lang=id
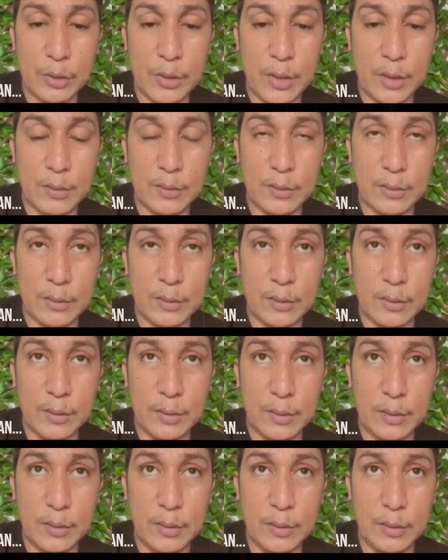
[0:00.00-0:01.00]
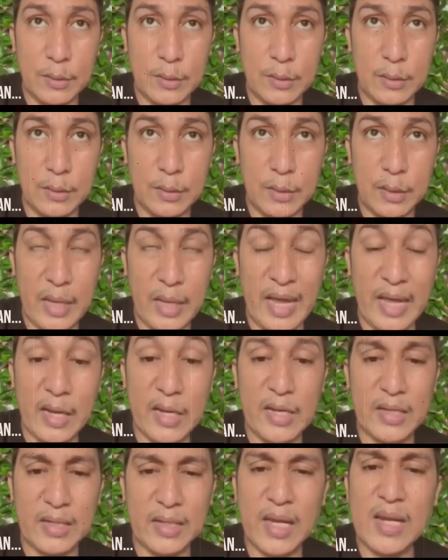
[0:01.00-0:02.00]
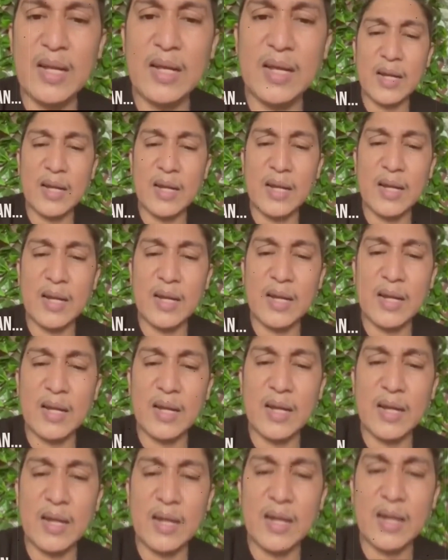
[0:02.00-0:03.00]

ustadz Harry saya dengarnya pada saat itu